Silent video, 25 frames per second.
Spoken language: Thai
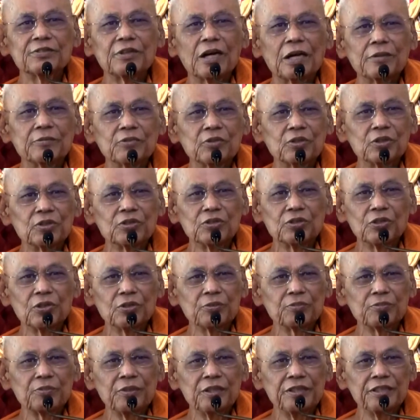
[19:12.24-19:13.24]
ความอดท
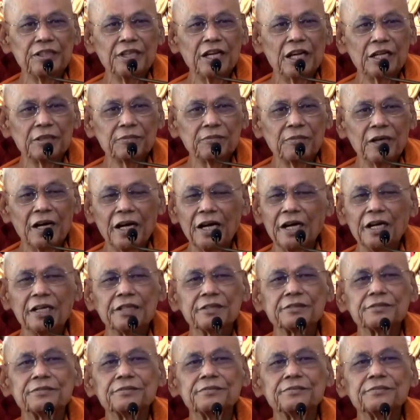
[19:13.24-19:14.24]
นเป็นอย่างมาก
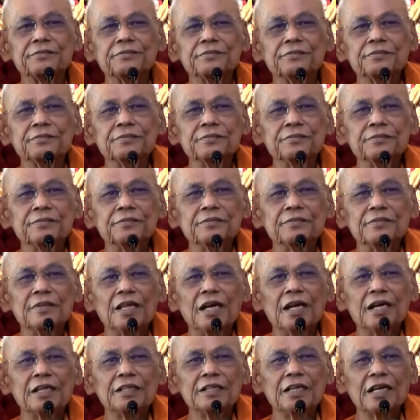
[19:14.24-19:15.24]

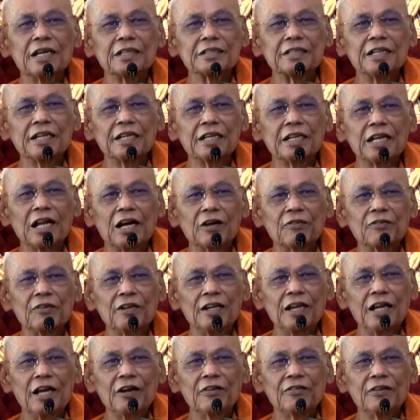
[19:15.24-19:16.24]
แต่อย่างที่กล่าวไว้
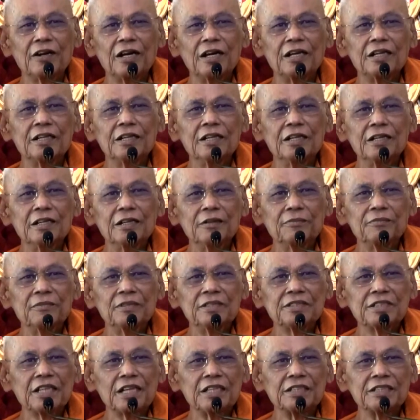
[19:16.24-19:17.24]
แล้วว่า
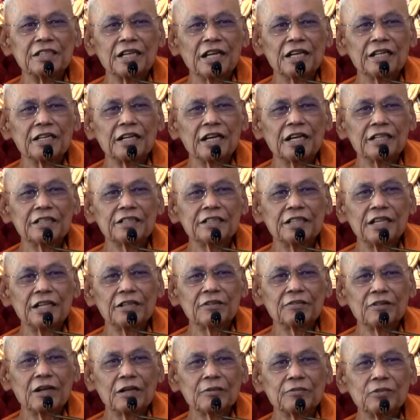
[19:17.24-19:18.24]
ไม่ใช่ใช้ขันติ
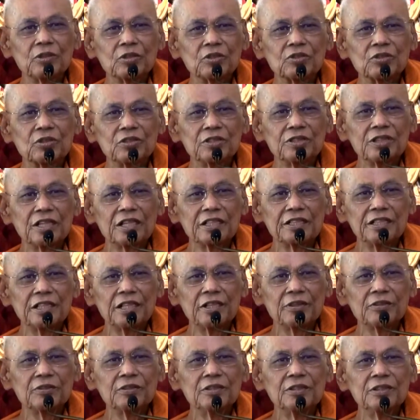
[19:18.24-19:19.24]
ความอดทนอย่าง
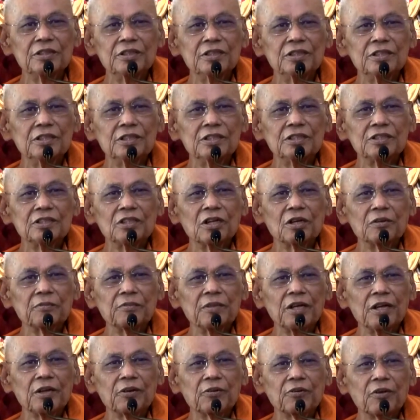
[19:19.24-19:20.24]
เดียว ต้อง
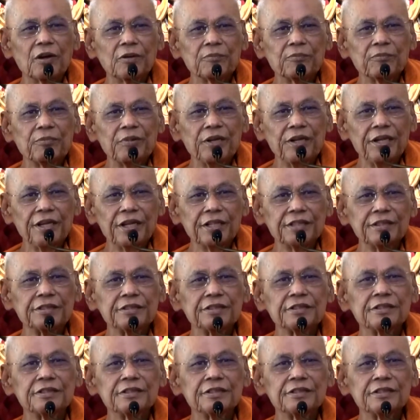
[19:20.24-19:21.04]
มีความเพียร